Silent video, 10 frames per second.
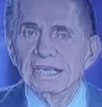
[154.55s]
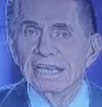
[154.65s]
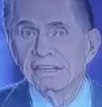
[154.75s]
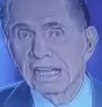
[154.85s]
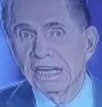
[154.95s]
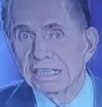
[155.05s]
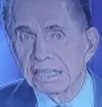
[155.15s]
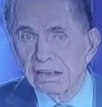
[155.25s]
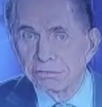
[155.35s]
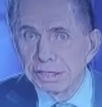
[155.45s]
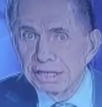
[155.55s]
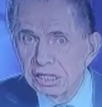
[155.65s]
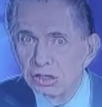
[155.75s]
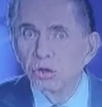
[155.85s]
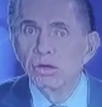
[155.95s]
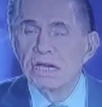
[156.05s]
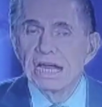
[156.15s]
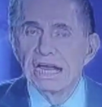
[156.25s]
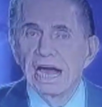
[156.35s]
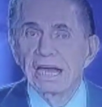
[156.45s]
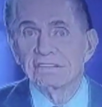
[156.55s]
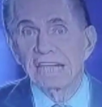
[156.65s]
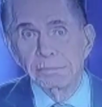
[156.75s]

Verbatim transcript: Estaré transmitiendo hasta